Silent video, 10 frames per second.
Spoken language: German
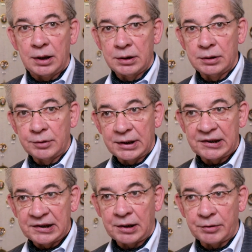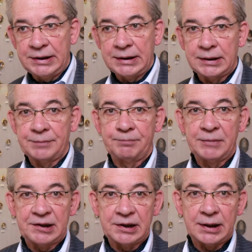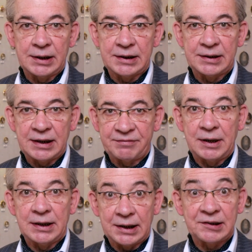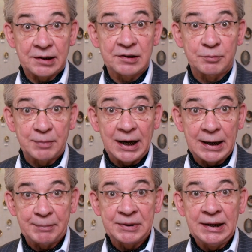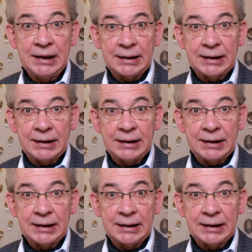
Äh, und das ist auch hier mit Sicherheit der Fall, dass das so bleibt.